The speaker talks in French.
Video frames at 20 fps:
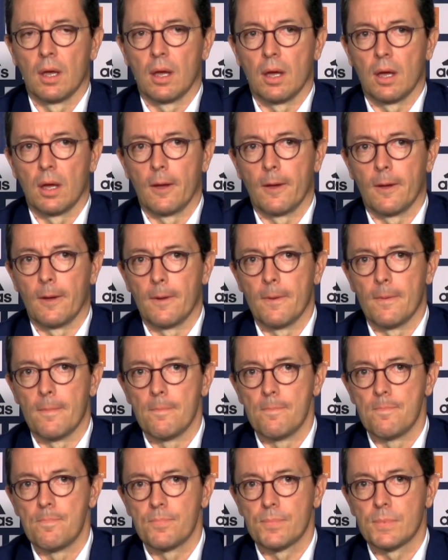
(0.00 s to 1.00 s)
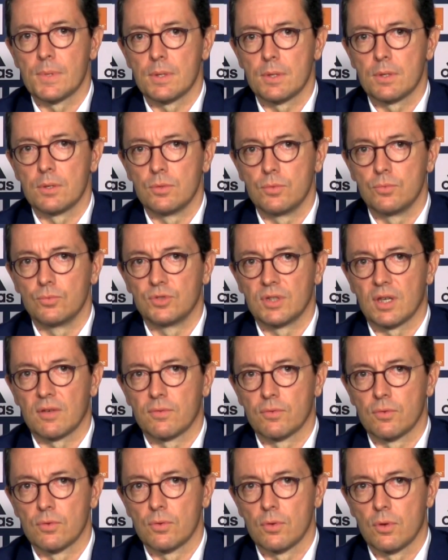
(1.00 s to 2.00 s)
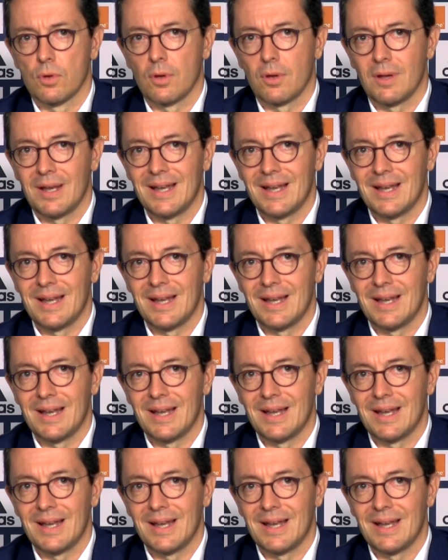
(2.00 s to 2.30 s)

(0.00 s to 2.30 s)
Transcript: Euh, nous avons euh,